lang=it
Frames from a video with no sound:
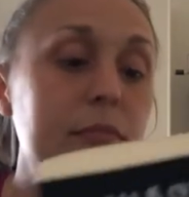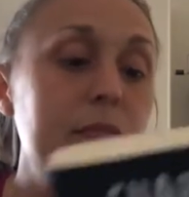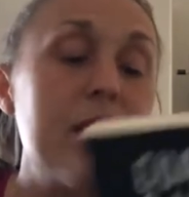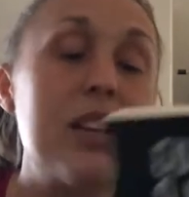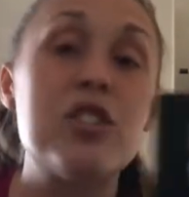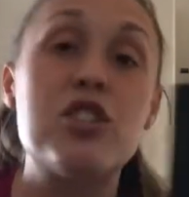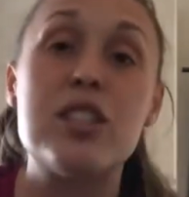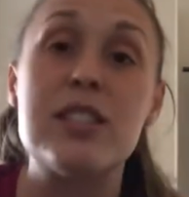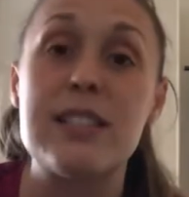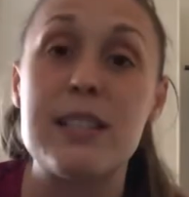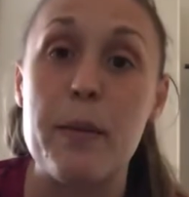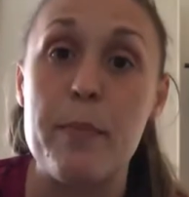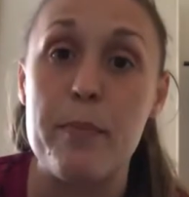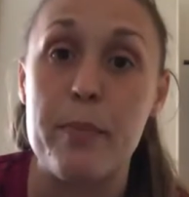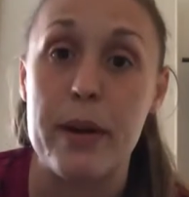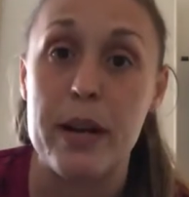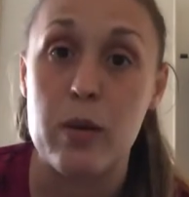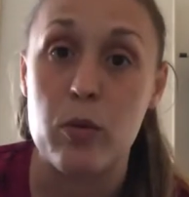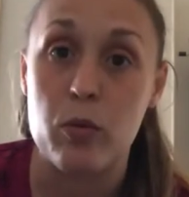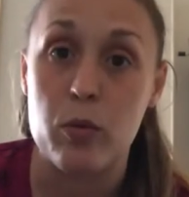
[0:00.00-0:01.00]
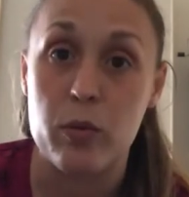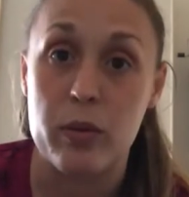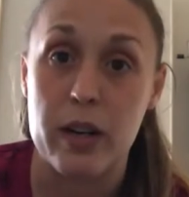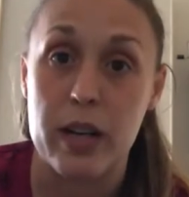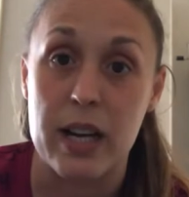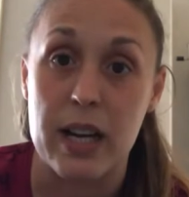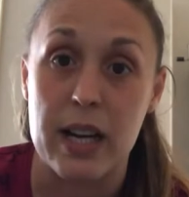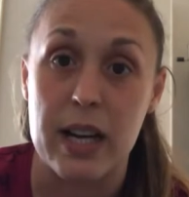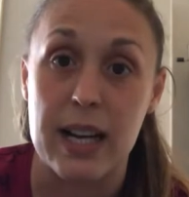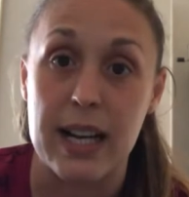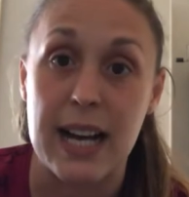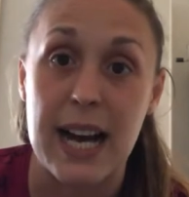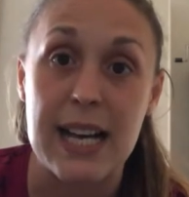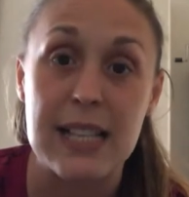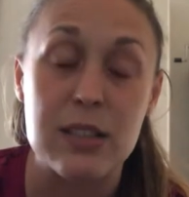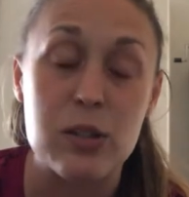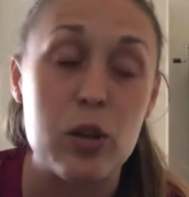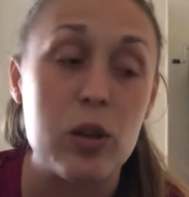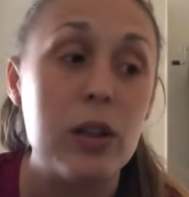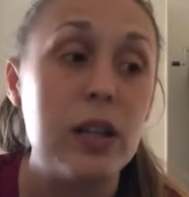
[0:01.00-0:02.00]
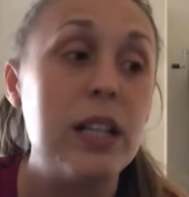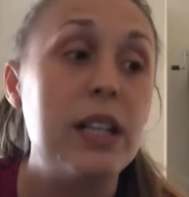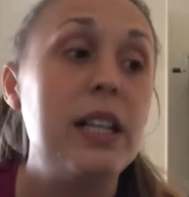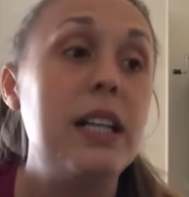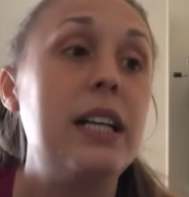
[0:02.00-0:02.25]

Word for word: C'è sempre un caso.